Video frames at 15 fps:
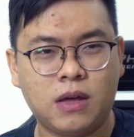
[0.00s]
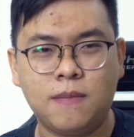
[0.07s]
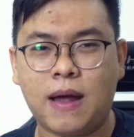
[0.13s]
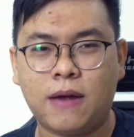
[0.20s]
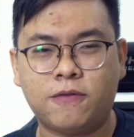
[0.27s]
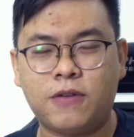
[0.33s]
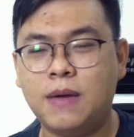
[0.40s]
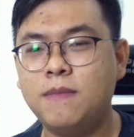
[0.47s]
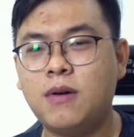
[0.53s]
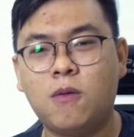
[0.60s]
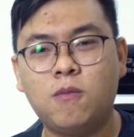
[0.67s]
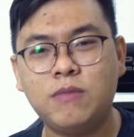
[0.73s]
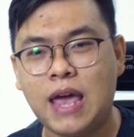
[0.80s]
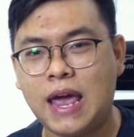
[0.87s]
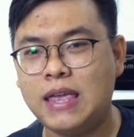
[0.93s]
Những bàn phím
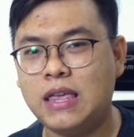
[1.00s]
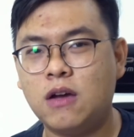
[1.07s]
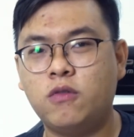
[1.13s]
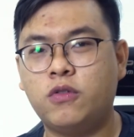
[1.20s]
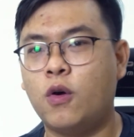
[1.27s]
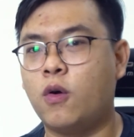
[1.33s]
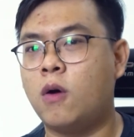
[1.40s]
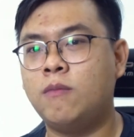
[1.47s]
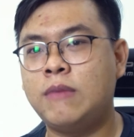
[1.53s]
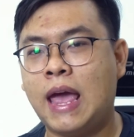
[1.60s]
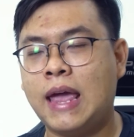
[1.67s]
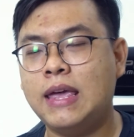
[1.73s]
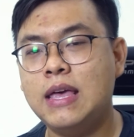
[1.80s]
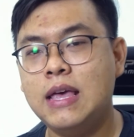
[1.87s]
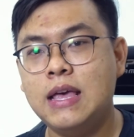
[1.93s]
không dây, những con chuột không
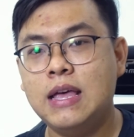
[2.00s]
dây,